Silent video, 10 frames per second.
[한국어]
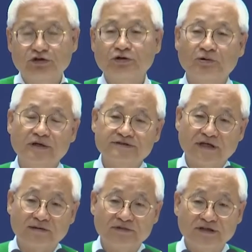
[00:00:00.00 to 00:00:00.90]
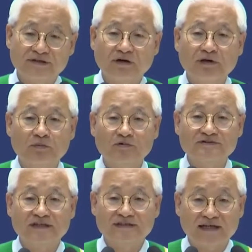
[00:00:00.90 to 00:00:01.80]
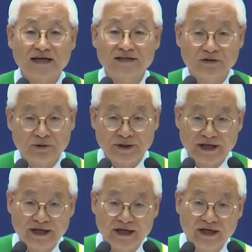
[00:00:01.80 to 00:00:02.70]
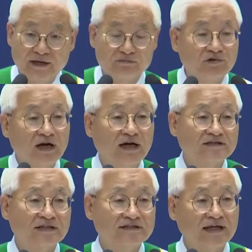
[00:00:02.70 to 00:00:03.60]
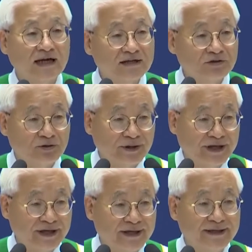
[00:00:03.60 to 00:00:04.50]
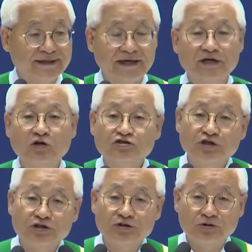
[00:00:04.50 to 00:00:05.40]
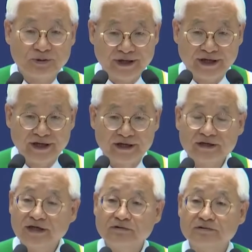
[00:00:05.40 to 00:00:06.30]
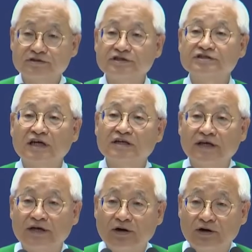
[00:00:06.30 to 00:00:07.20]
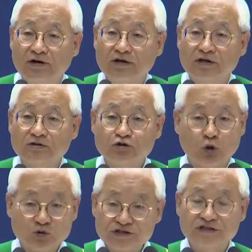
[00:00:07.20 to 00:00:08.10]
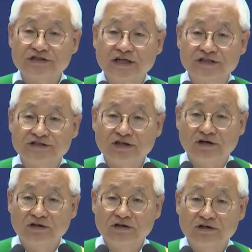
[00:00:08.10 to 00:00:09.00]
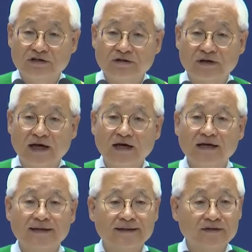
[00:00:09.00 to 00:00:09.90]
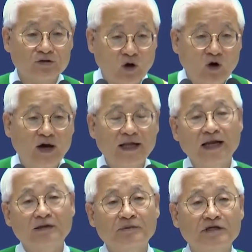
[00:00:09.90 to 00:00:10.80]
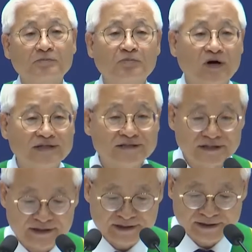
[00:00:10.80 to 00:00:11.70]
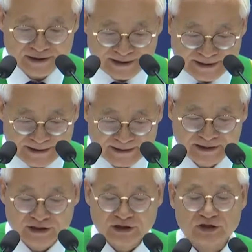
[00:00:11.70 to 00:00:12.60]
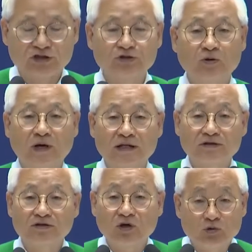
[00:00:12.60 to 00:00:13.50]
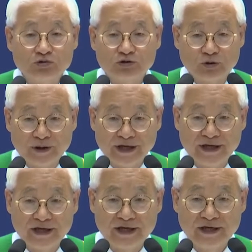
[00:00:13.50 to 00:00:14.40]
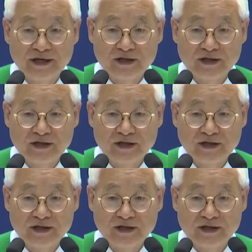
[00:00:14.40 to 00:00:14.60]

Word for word: 우리 교회를 사람들이 사회봉사 잘하는 교회, 문화강자 잘하는 교회, 개혁적인 교회 이렇게 칭찬을 해요. 그 좋은 칭찬이지요. 그러나 더 하나님이 기뻐하시는 일은 기도가 뜨거운 교회,